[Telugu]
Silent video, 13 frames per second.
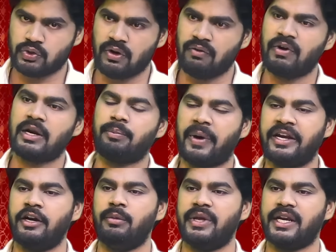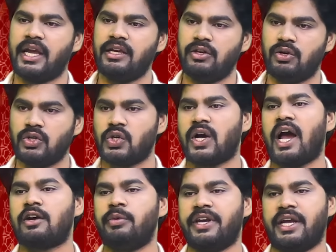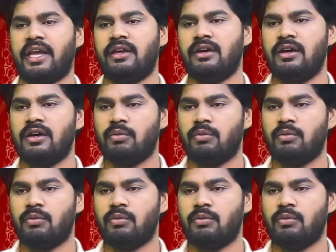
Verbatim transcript: సోమవారం పన్నెండు పెరిగాయి ఈ రోజు ఒక ఆరు పెరిగాయి